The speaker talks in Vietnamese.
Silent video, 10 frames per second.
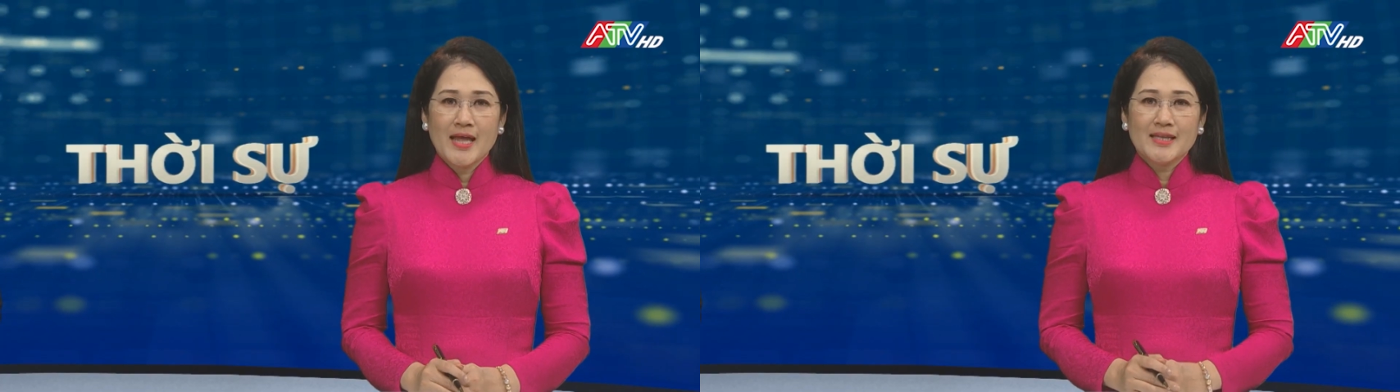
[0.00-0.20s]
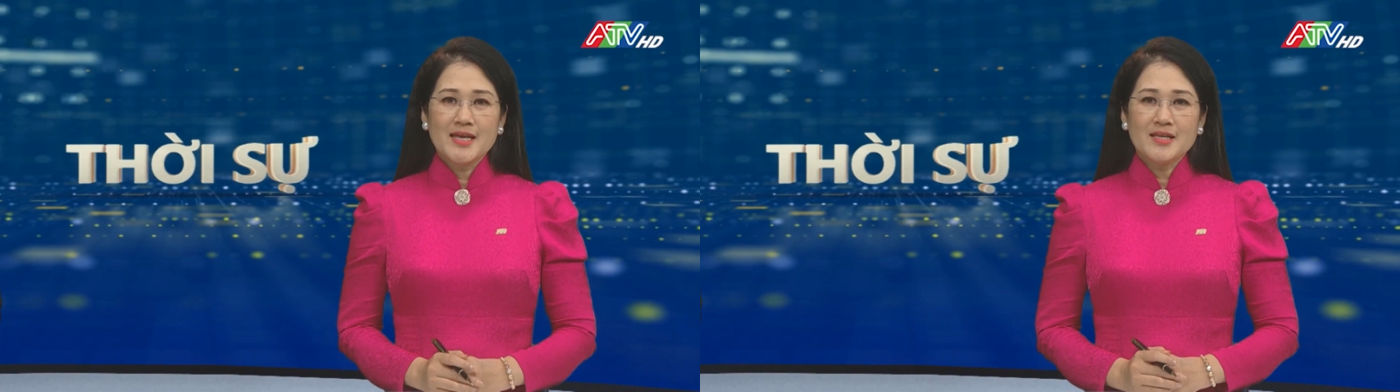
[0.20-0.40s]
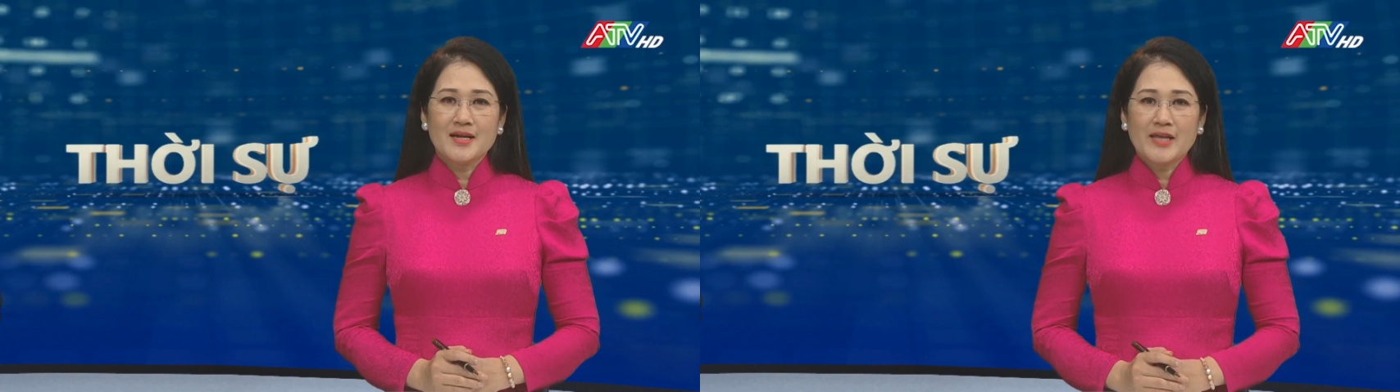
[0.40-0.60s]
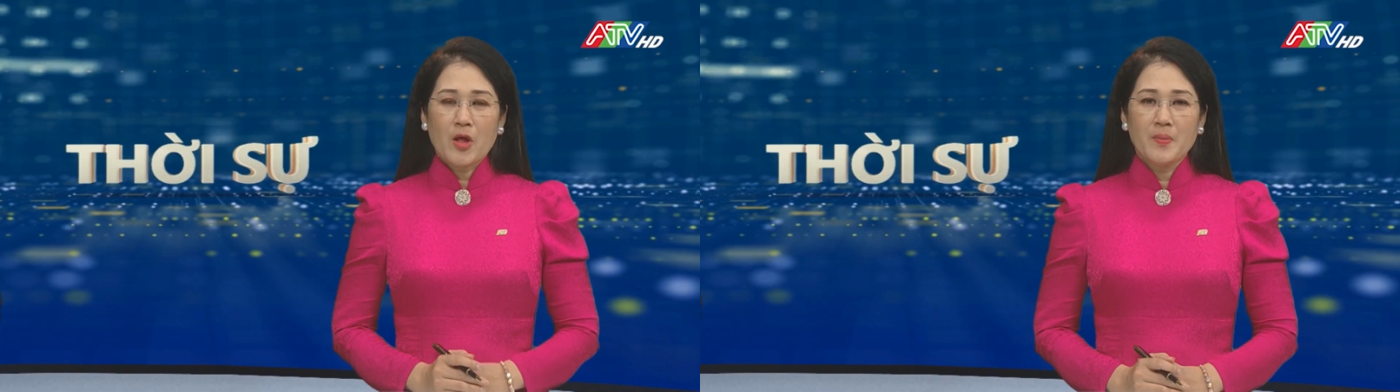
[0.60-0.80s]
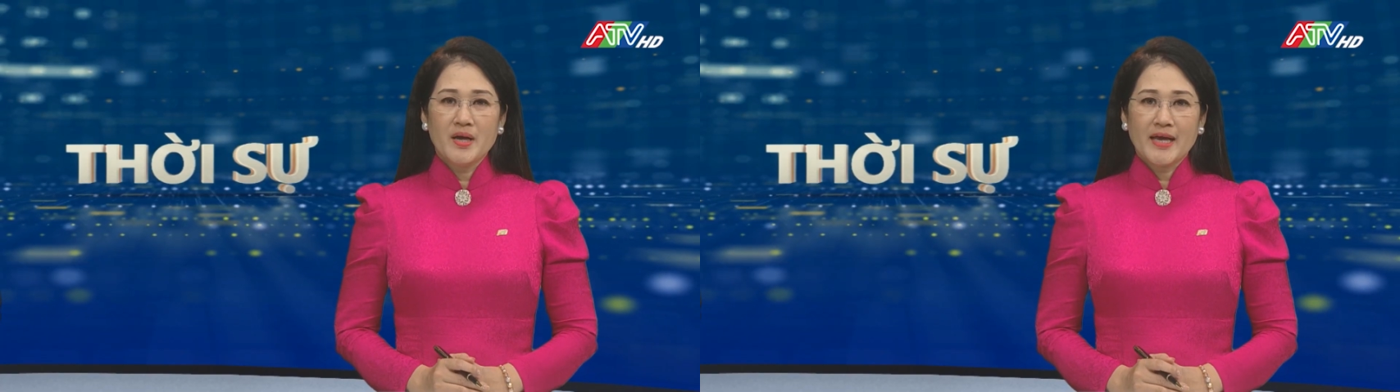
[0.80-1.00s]
thiết thực
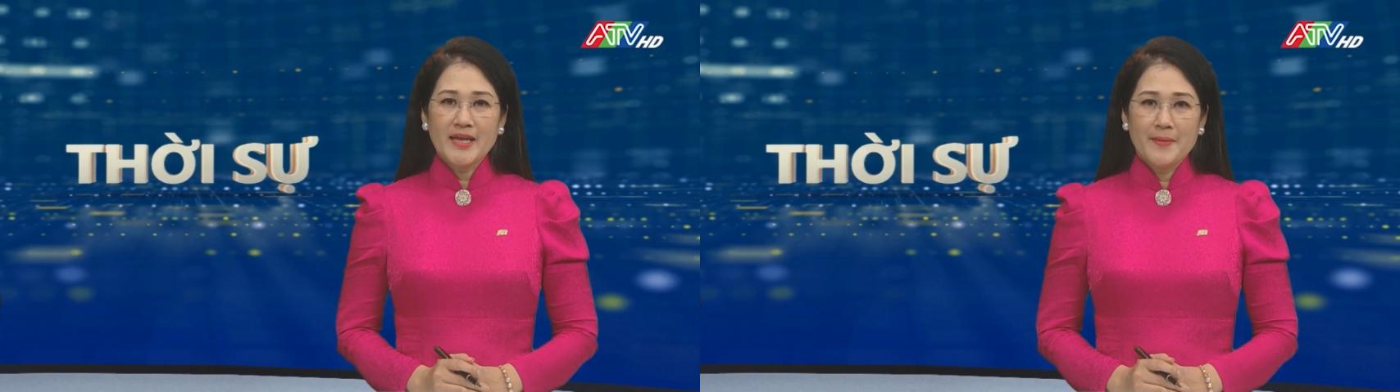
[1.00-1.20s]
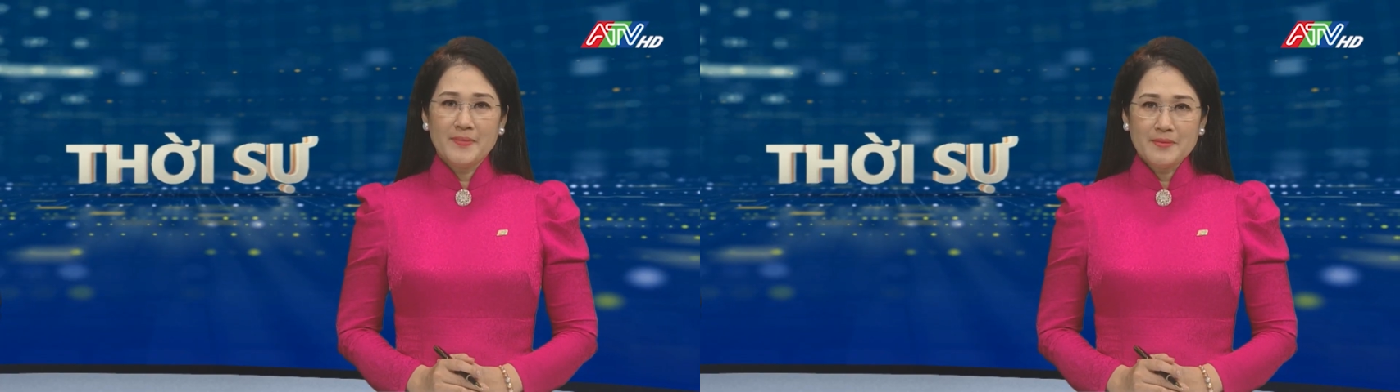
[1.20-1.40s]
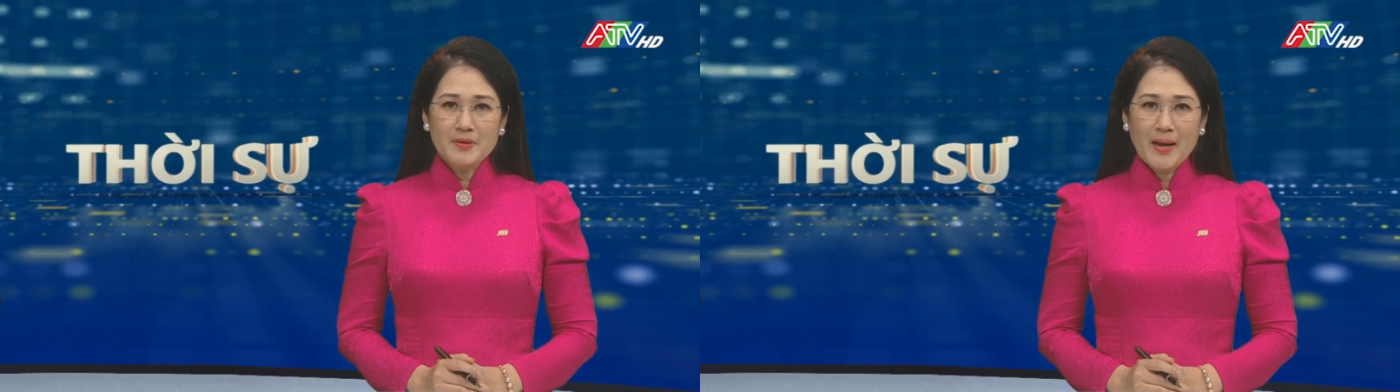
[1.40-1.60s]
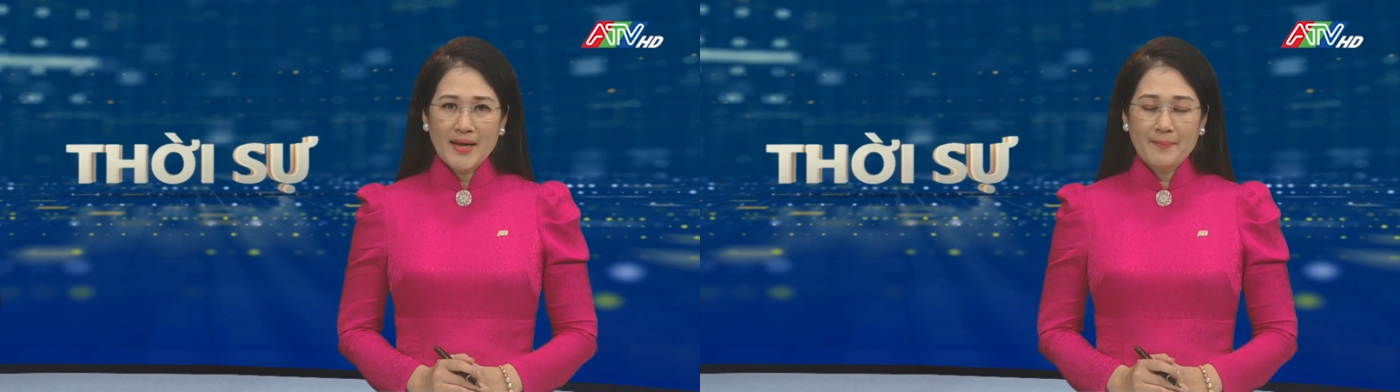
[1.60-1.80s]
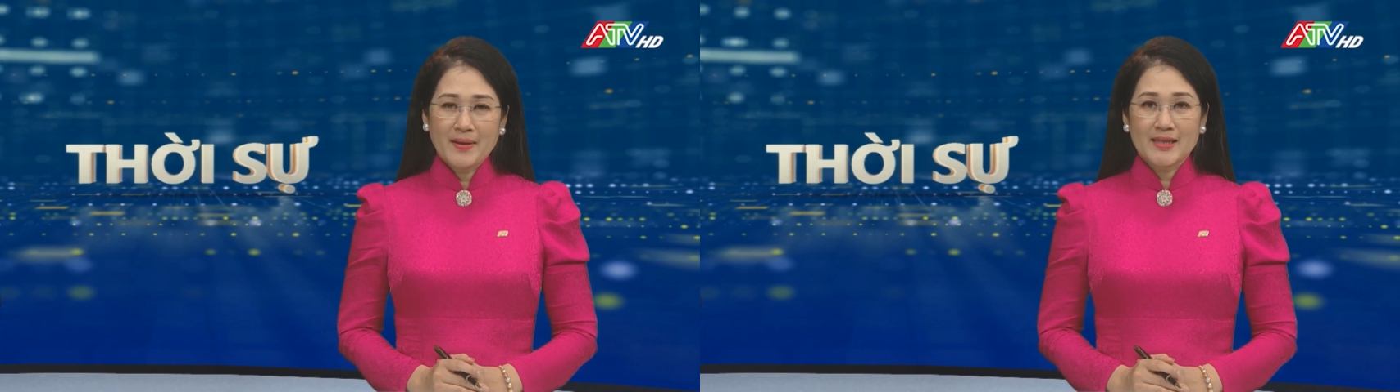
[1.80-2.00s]
chào mừng kỷ niệm
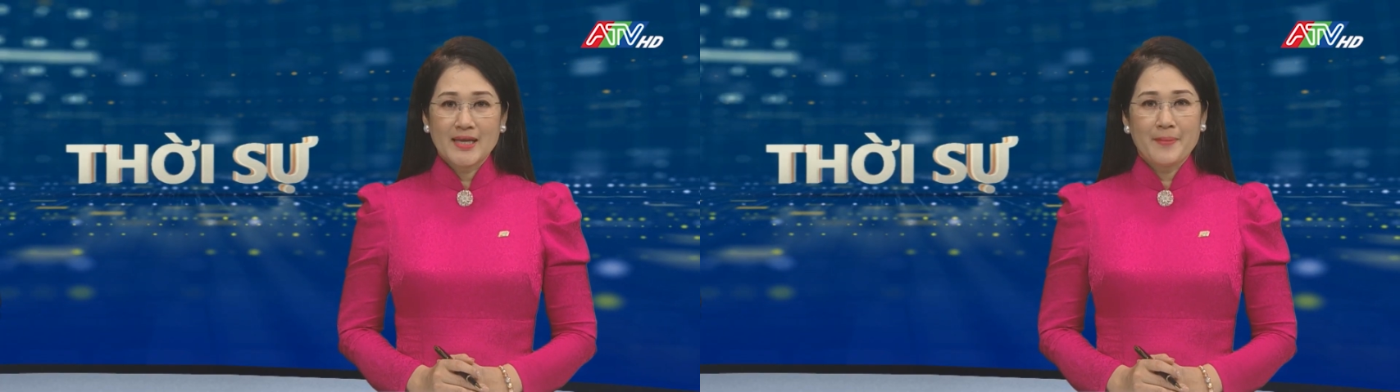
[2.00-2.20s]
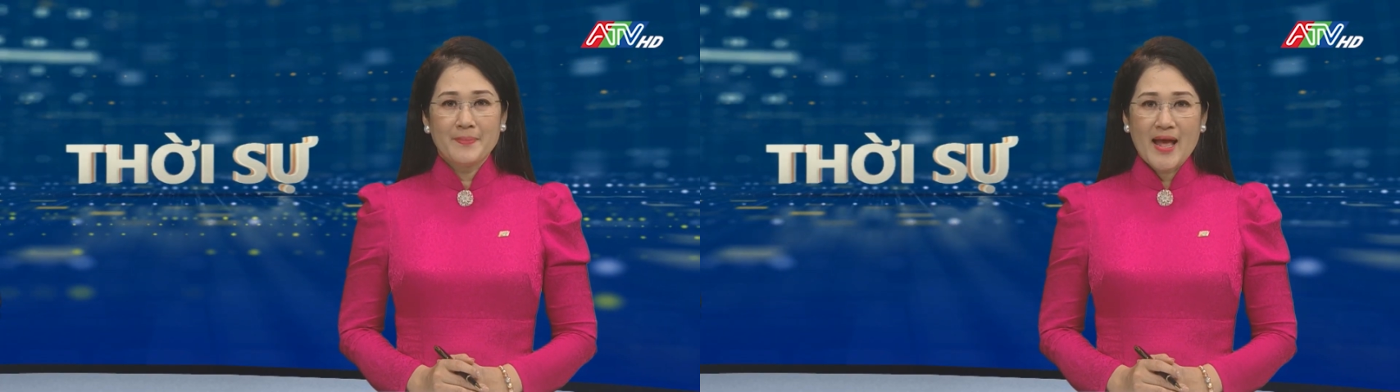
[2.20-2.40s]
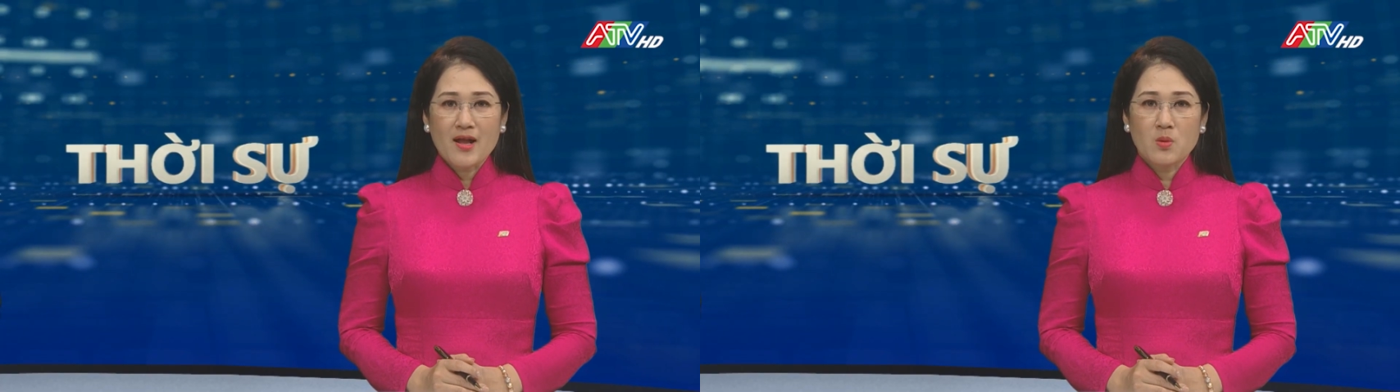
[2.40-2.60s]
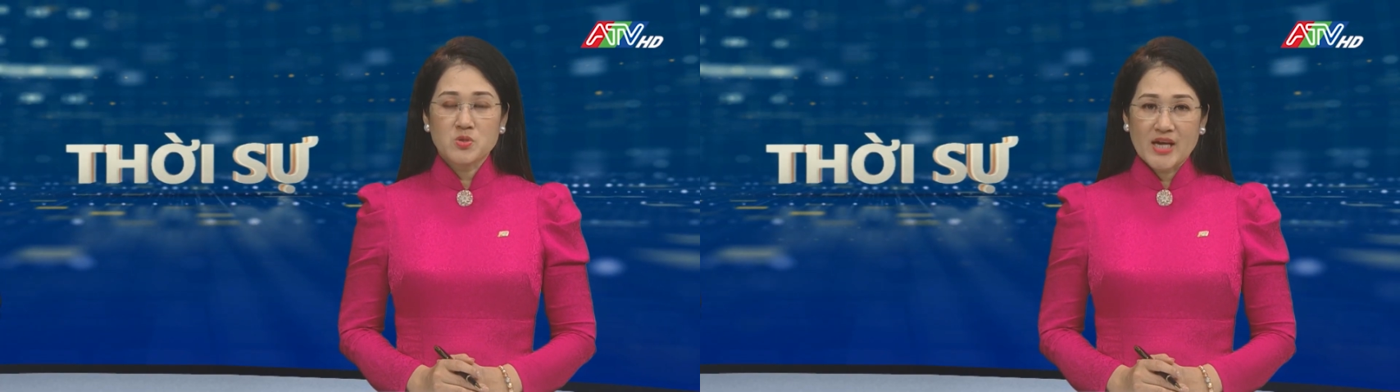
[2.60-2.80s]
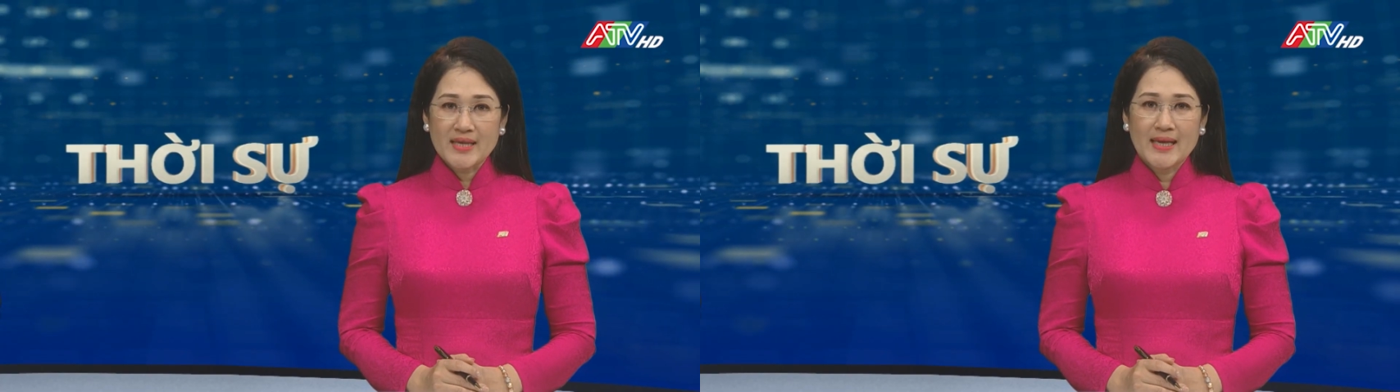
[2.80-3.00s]
93 năm ngày thành lập Đảng
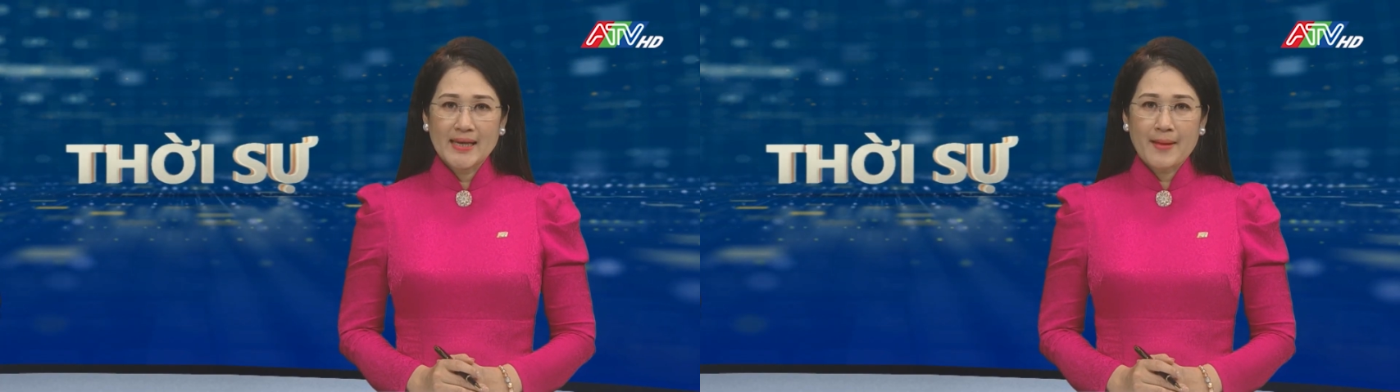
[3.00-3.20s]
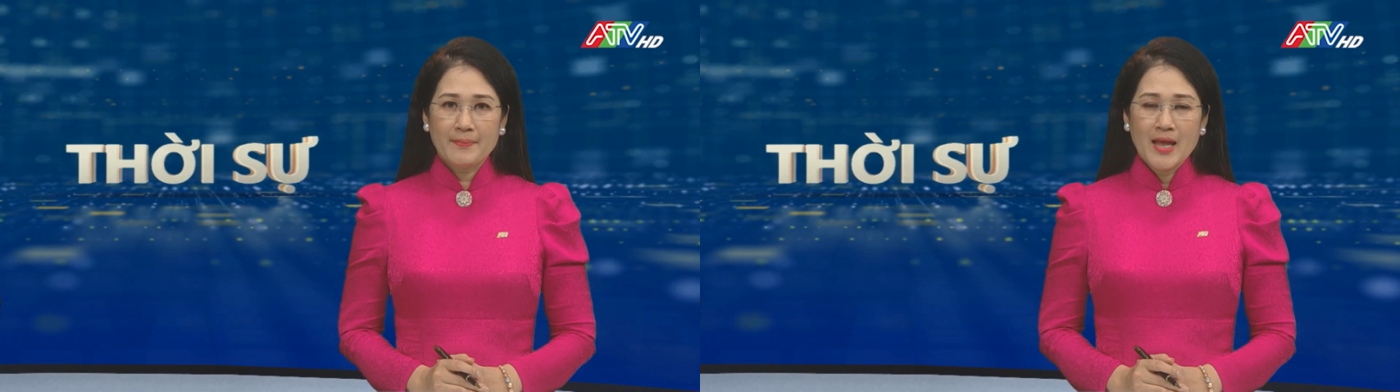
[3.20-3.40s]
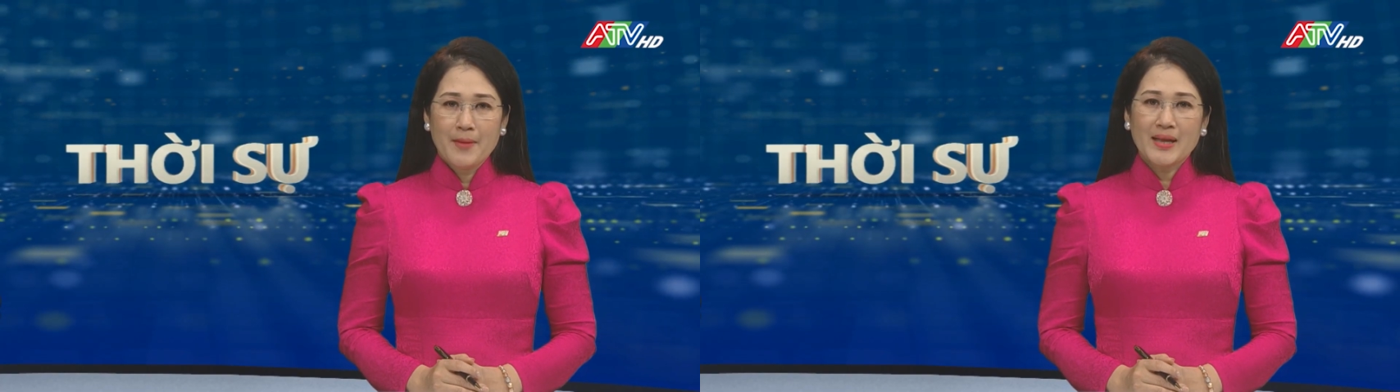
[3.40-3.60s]
Cộng sản Việt Nam